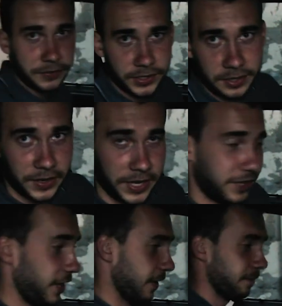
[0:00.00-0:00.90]
это
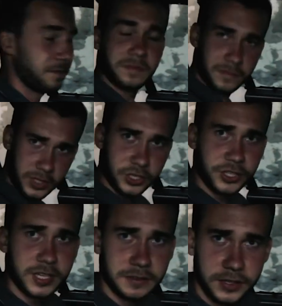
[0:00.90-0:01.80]
2,3.
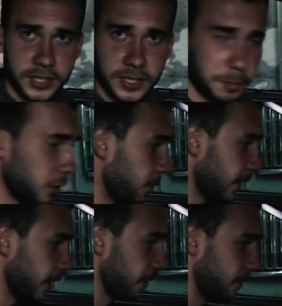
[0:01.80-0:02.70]
Должна заводиться с
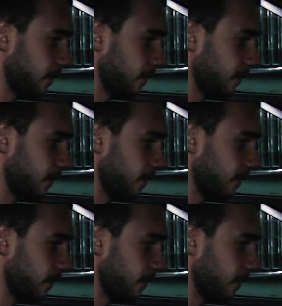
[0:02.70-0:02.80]
полпинка.